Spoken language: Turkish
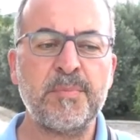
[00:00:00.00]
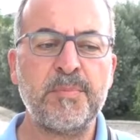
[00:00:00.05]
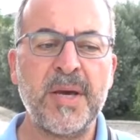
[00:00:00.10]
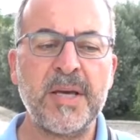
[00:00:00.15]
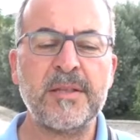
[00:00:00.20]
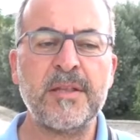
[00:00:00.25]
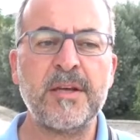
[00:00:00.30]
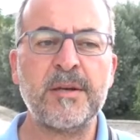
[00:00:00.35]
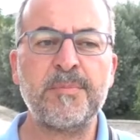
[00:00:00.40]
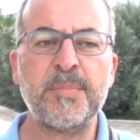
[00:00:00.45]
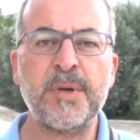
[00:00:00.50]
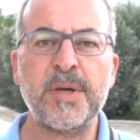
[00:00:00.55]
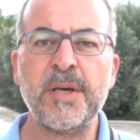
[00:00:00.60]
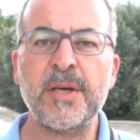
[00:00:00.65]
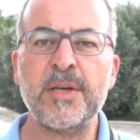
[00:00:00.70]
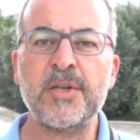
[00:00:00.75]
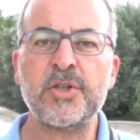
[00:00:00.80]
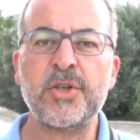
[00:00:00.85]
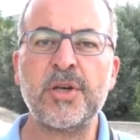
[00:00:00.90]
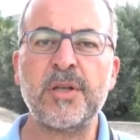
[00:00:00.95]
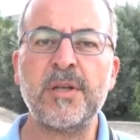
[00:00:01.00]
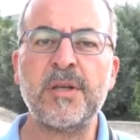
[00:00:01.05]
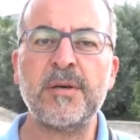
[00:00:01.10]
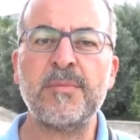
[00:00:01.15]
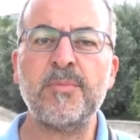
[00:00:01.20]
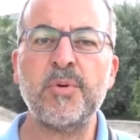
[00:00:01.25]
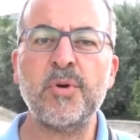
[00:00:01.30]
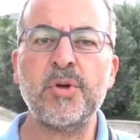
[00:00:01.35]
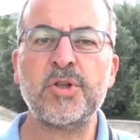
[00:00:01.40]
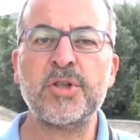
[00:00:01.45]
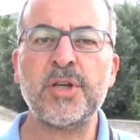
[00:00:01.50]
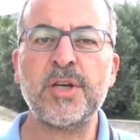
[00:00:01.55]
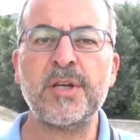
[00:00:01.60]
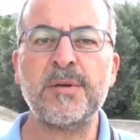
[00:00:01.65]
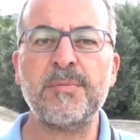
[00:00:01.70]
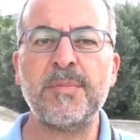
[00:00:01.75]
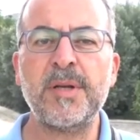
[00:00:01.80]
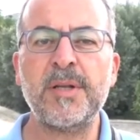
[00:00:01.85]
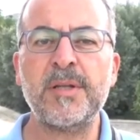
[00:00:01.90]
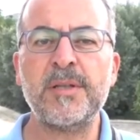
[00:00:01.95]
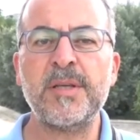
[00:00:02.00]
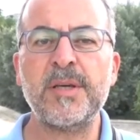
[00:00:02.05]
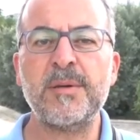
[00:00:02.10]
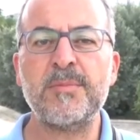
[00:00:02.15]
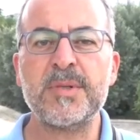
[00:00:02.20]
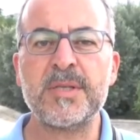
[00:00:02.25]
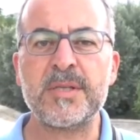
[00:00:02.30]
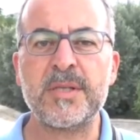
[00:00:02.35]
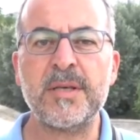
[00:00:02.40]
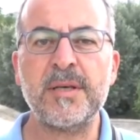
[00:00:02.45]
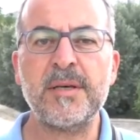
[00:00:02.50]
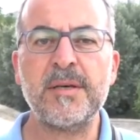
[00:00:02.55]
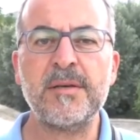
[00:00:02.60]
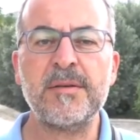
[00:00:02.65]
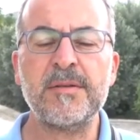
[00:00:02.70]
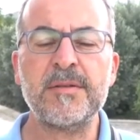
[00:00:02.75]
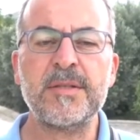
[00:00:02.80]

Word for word: peyderpey inşallah Büyükşehir Belediye'mizle,